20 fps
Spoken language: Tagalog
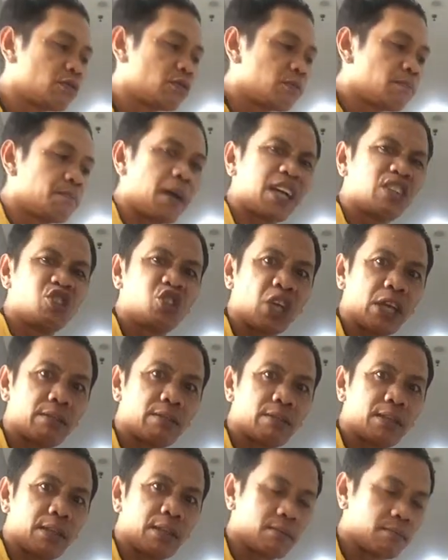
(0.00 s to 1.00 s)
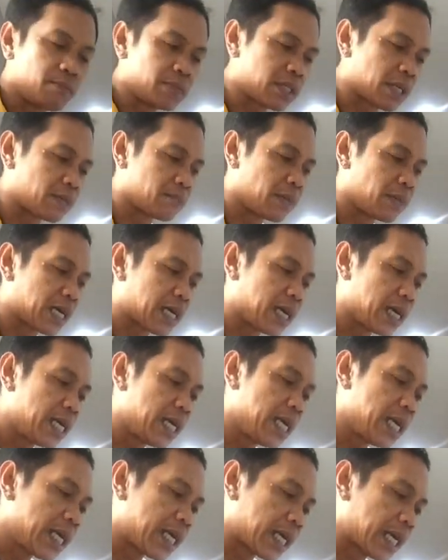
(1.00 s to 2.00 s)
og pageant sa mga
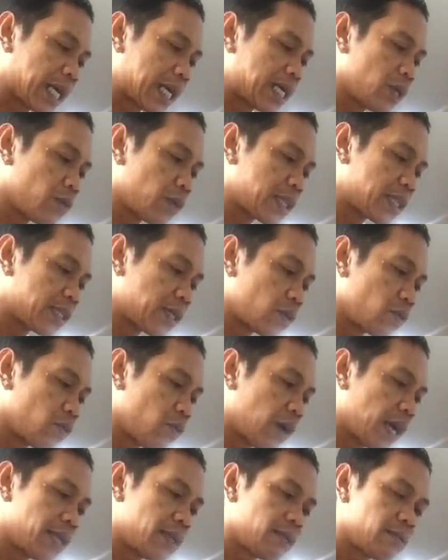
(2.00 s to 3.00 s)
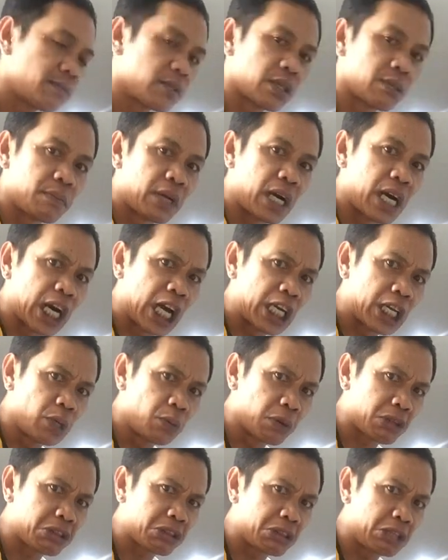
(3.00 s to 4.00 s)
kaliwat ni kuan sa mga
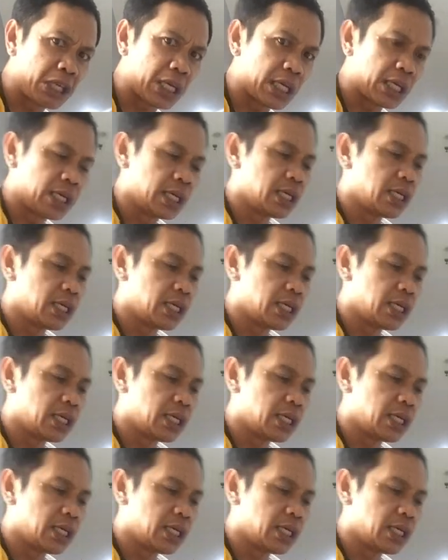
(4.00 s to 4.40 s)
kaliwat ni